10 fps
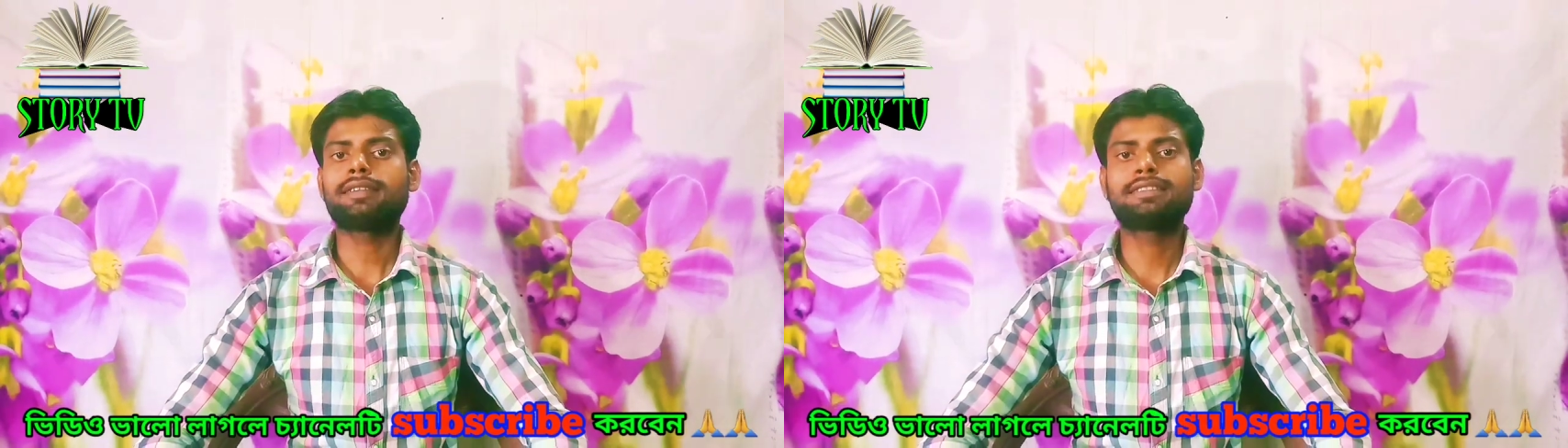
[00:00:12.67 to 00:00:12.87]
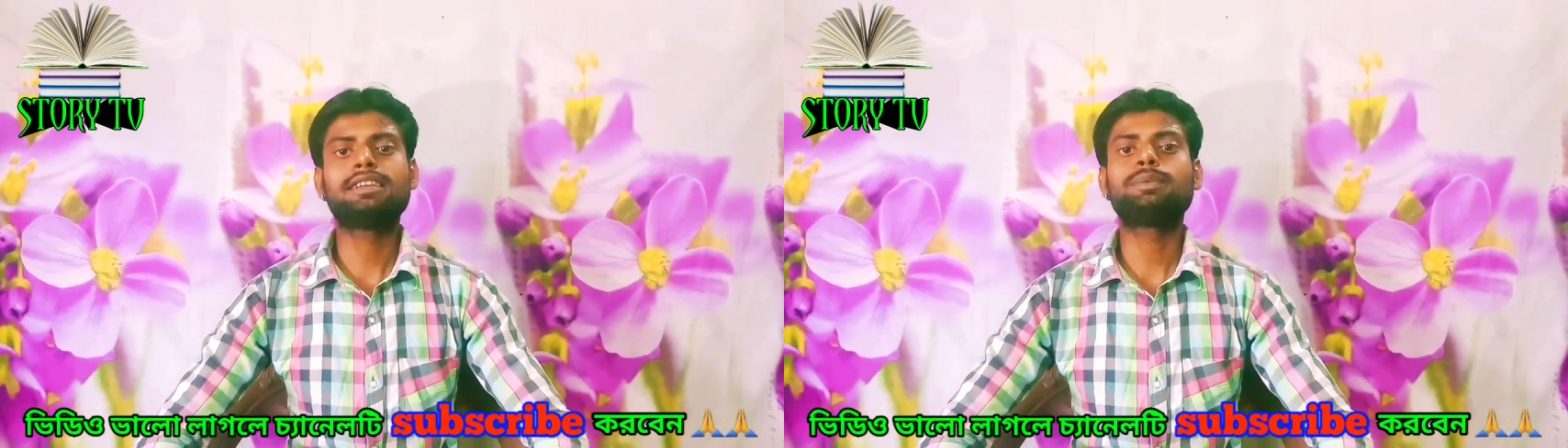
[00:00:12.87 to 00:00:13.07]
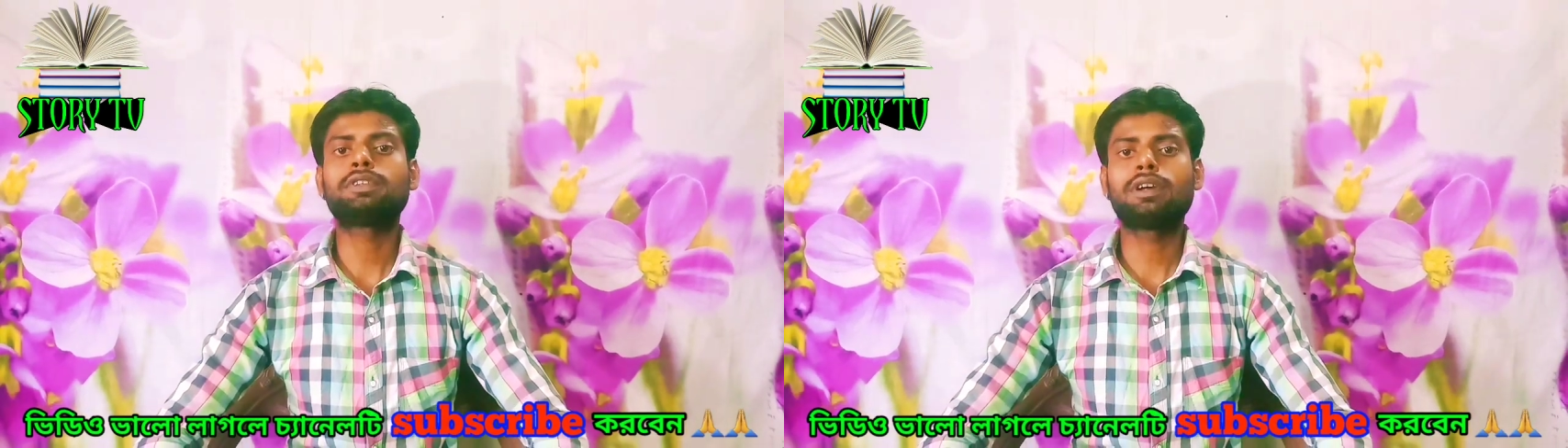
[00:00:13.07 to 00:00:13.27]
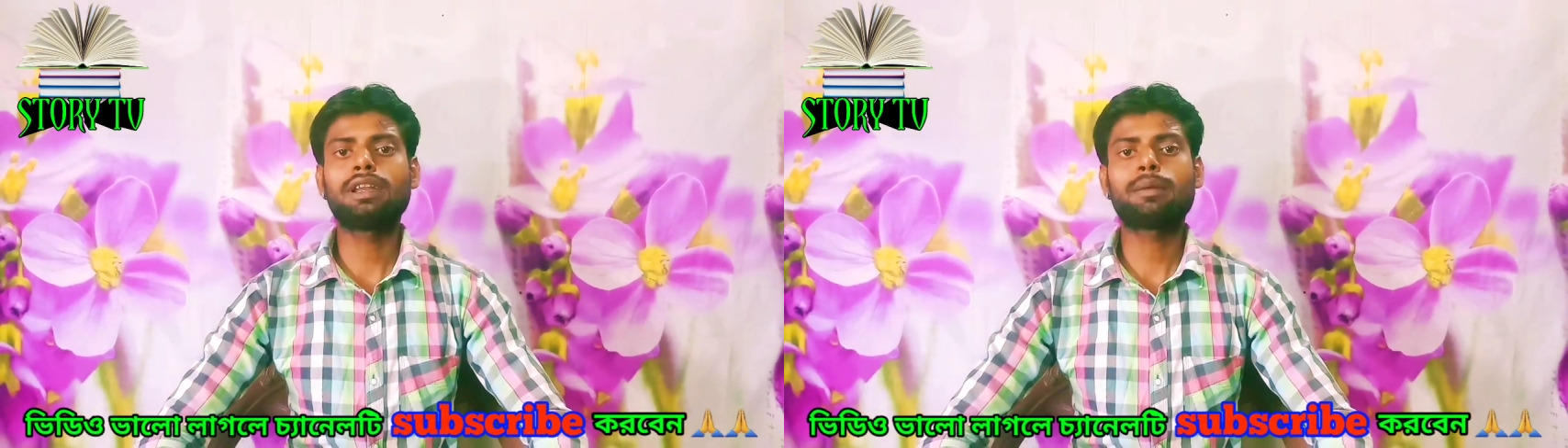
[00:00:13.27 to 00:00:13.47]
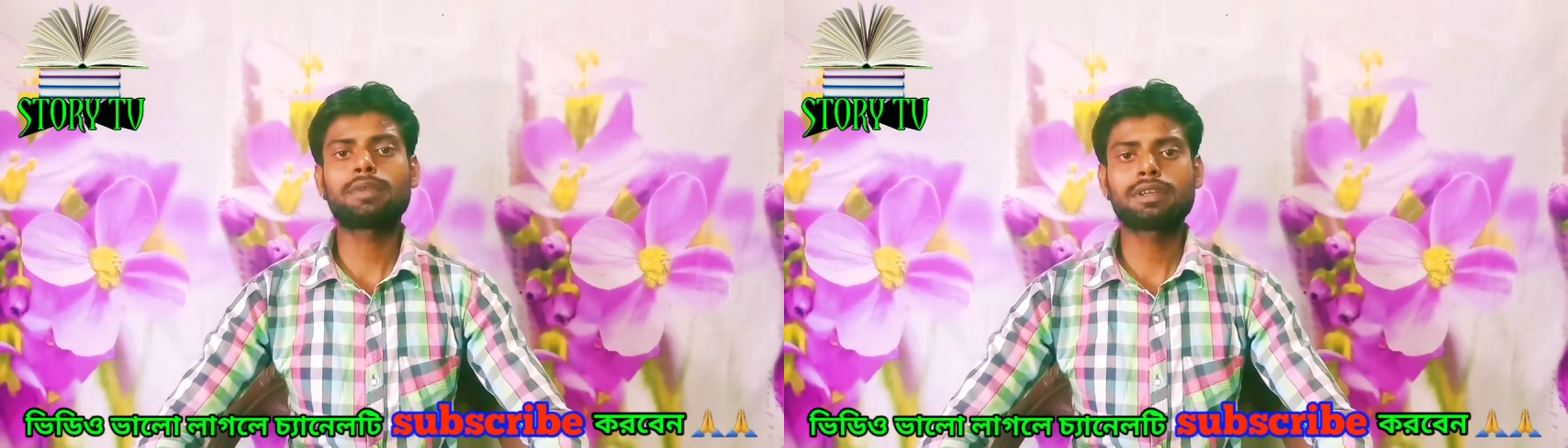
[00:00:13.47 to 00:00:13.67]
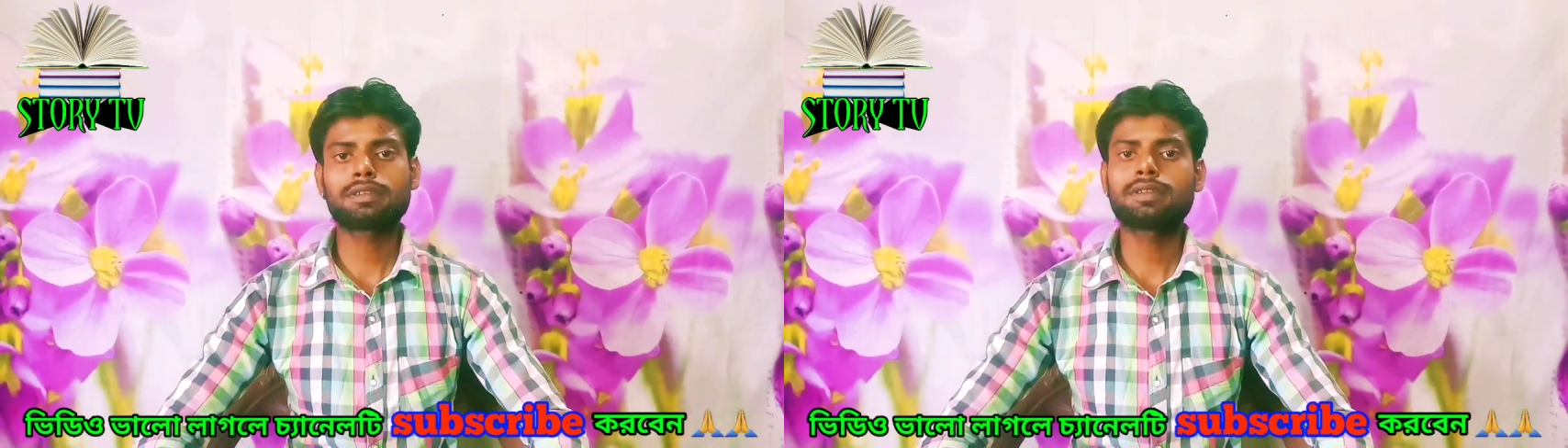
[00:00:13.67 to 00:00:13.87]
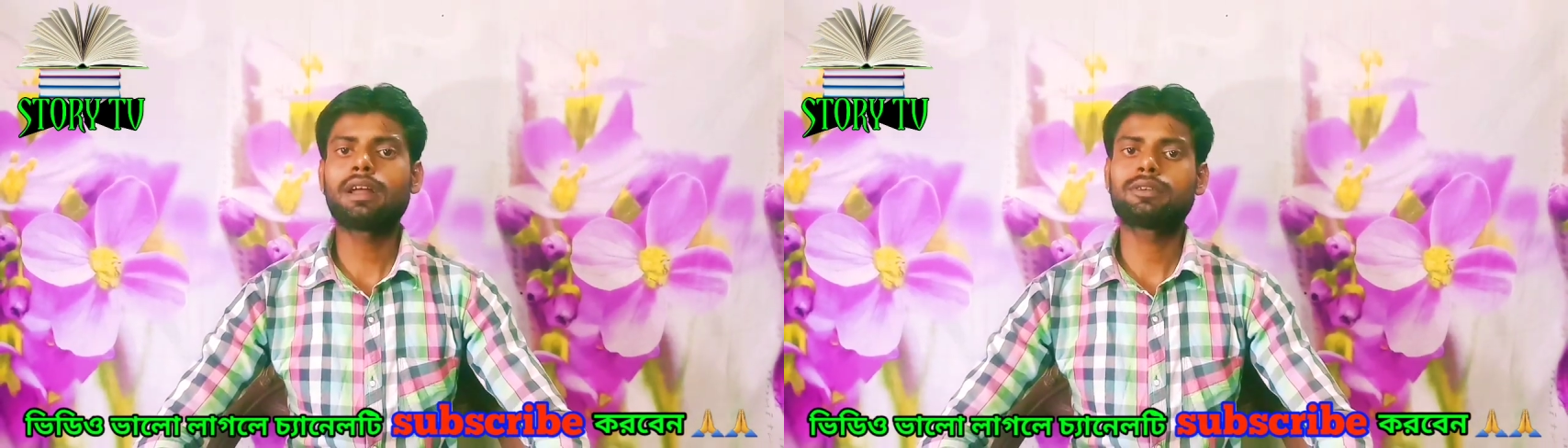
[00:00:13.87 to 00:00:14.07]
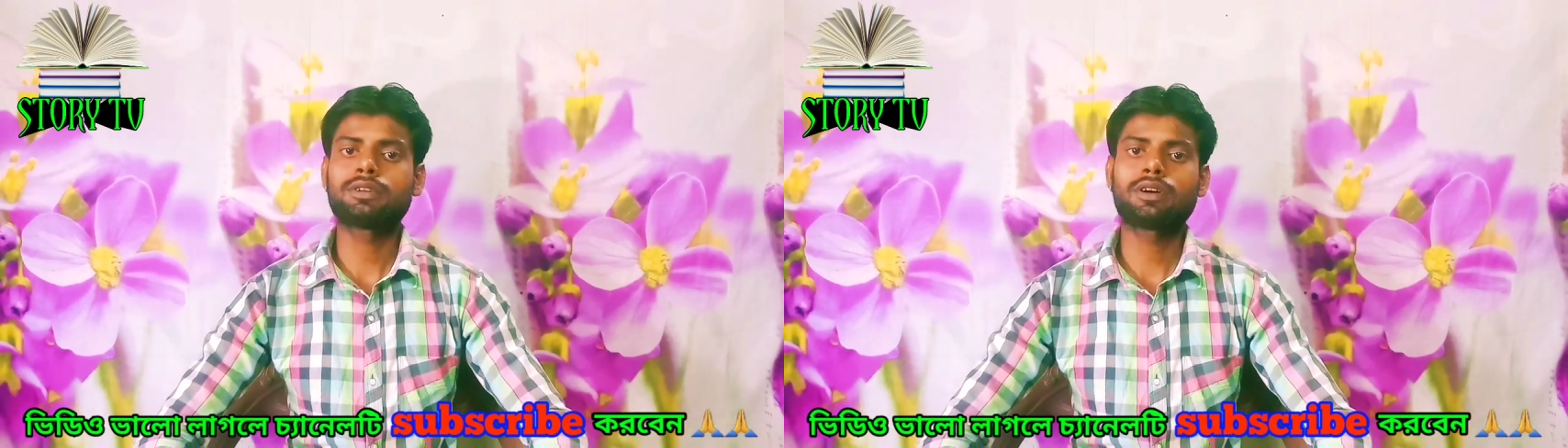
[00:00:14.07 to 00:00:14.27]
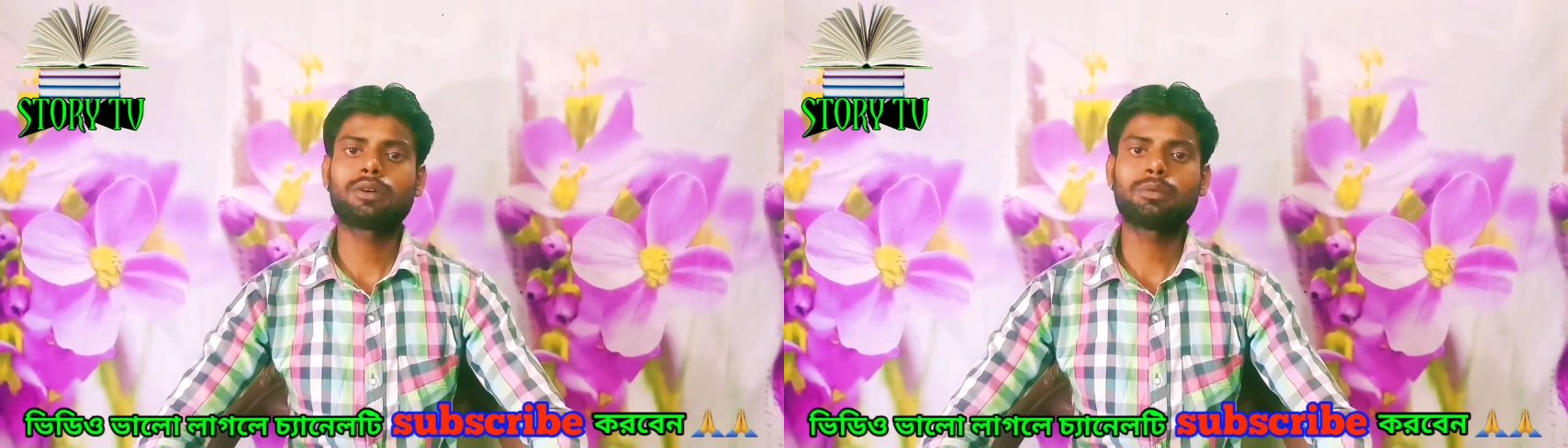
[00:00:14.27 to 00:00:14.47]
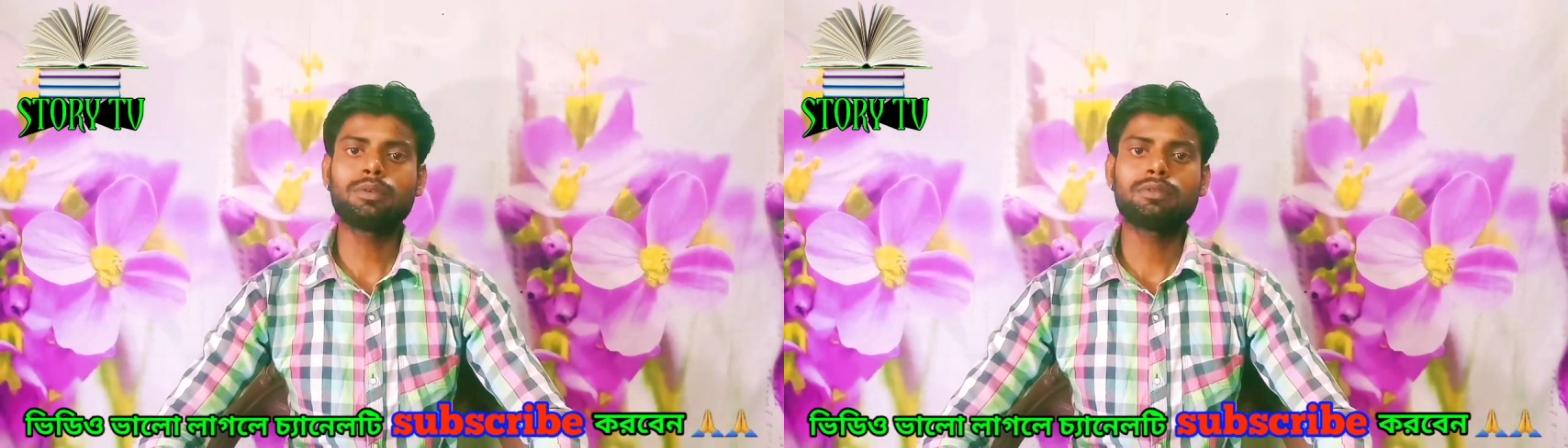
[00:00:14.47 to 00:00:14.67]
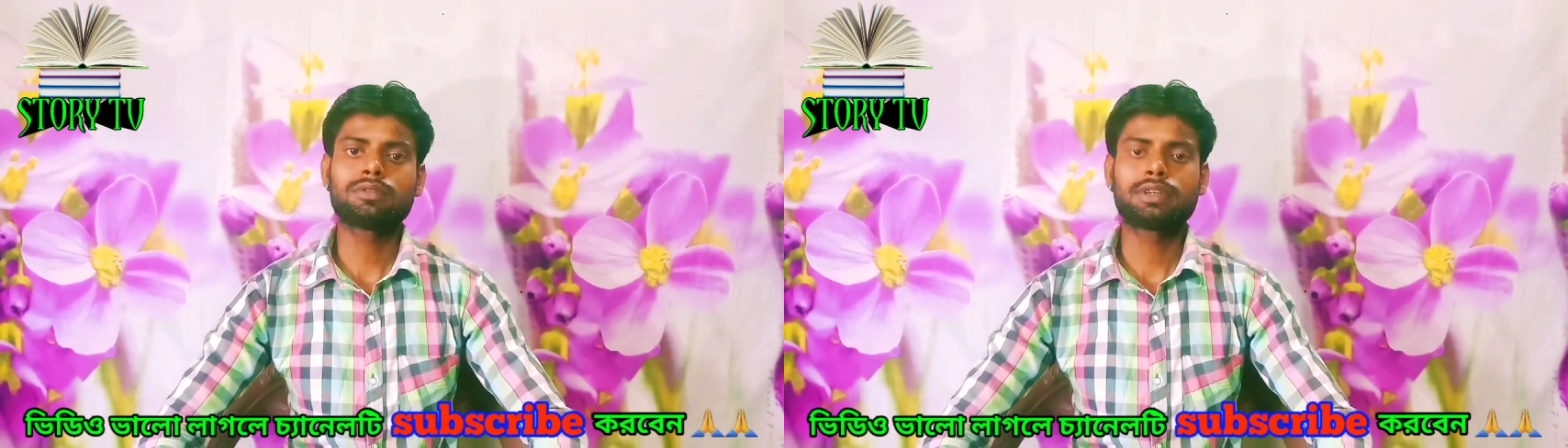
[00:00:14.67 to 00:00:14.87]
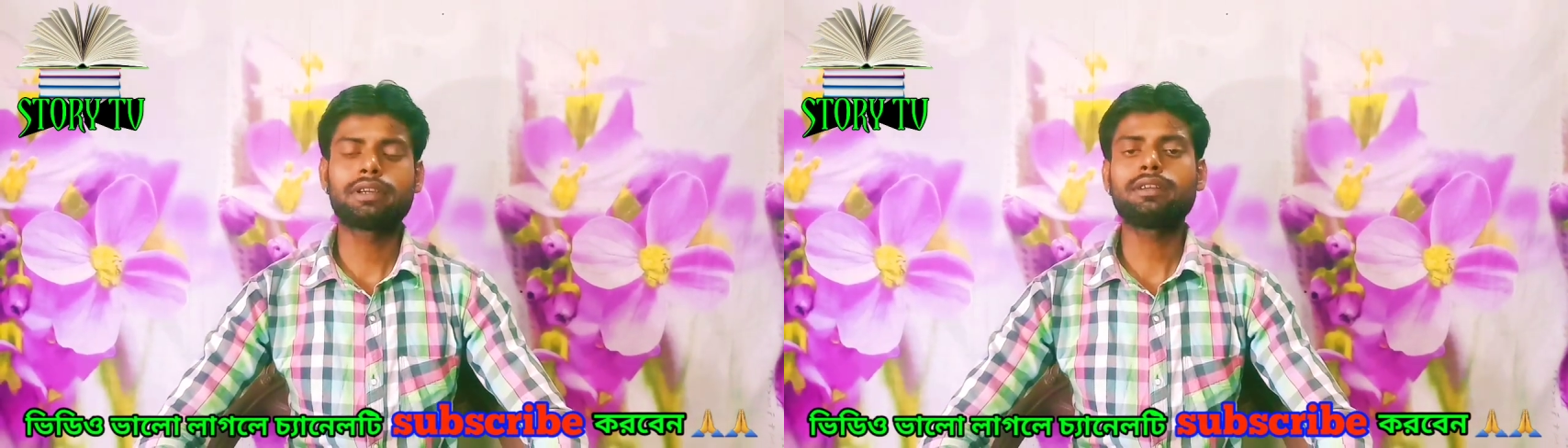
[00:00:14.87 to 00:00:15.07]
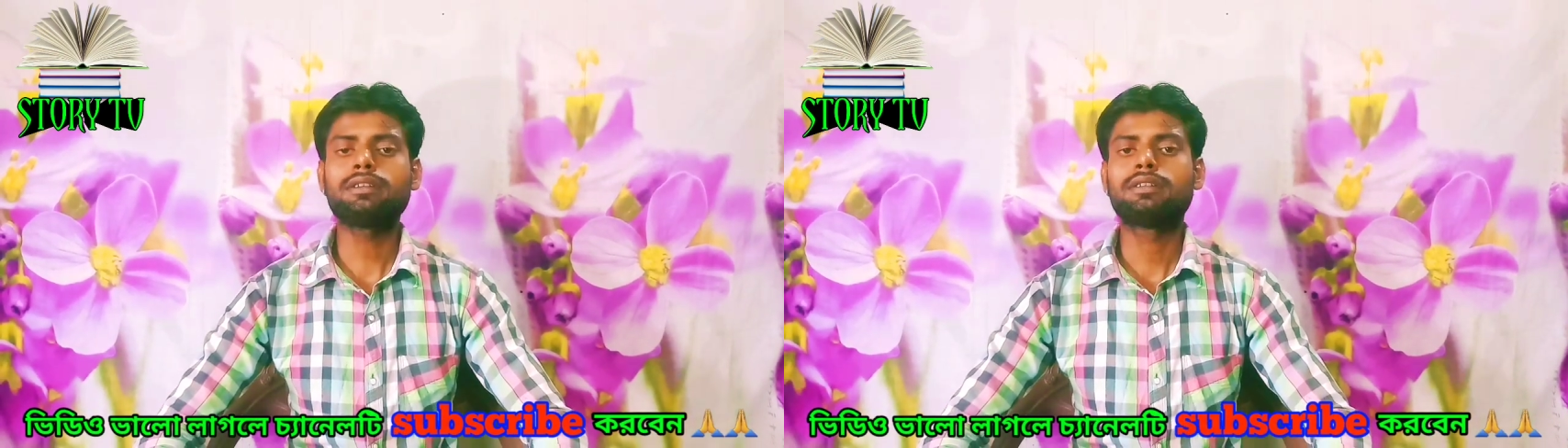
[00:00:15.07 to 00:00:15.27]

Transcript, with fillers: আজ যে বিষয় নিয়ে আপনাদের সাথে আলোচনা করব সেটি